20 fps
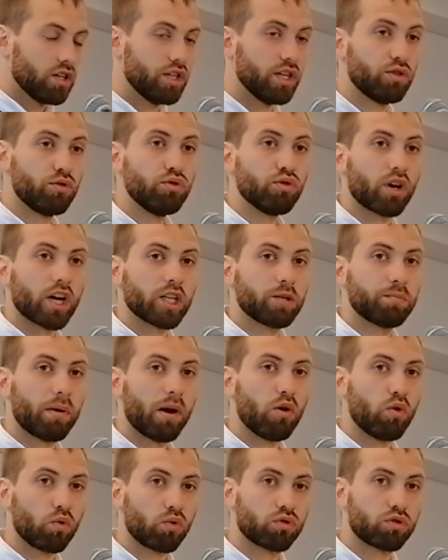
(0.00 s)
Jésus ne reste
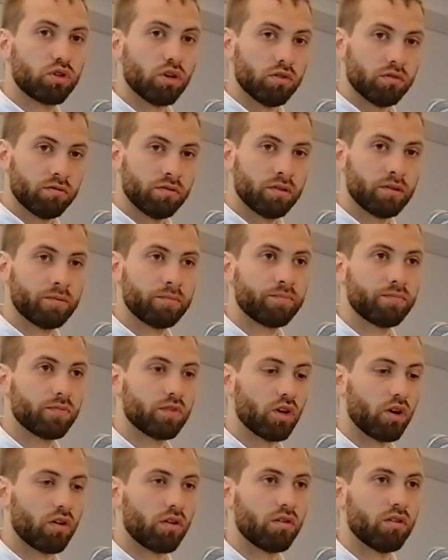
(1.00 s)
pas longtemps
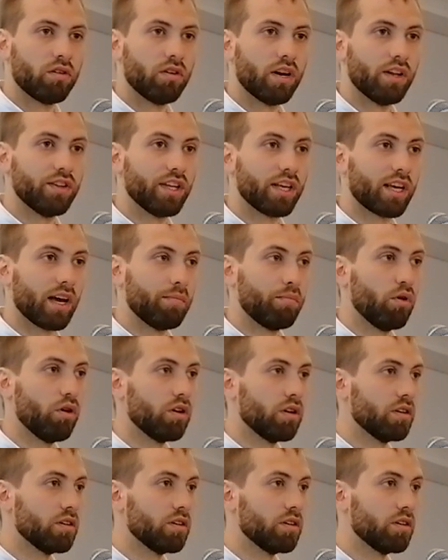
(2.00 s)
dans euh, la décapole.